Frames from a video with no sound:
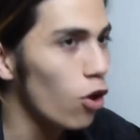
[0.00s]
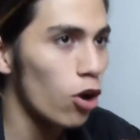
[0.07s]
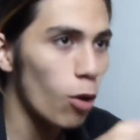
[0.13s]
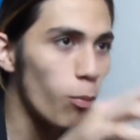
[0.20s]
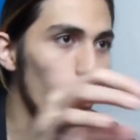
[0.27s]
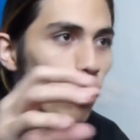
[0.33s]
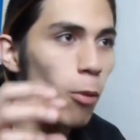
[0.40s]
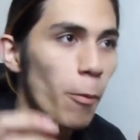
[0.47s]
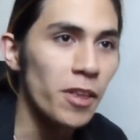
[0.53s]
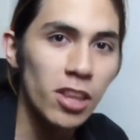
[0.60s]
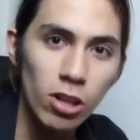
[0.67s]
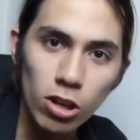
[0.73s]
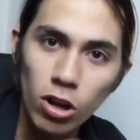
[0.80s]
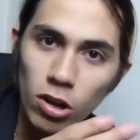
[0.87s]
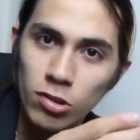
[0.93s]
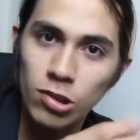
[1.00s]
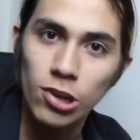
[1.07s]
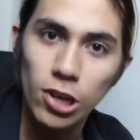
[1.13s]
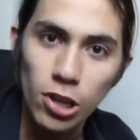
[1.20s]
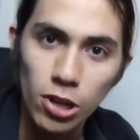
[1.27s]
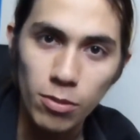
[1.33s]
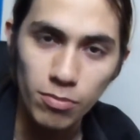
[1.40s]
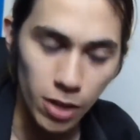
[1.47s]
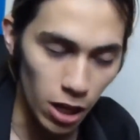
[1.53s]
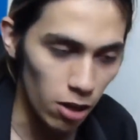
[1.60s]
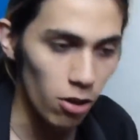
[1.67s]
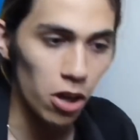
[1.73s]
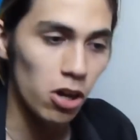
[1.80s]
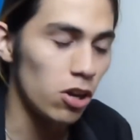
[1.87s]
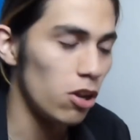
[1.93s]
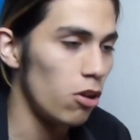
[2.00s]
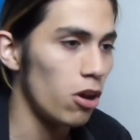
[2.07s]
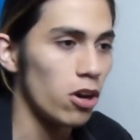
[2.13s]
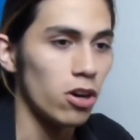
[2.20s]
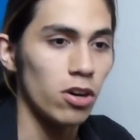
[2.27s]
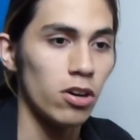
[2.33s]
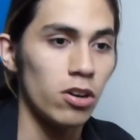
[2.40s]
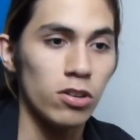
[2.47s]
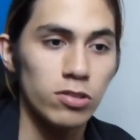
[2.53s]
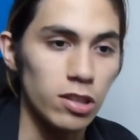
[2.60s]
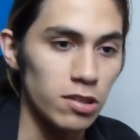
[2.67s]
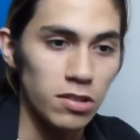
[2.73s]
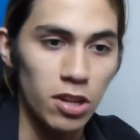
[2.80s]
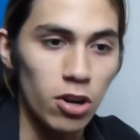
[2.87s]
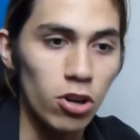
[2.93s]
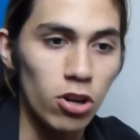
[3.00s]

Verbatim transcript: afloró por un momentito cuando sonrió. Y luego, y luego se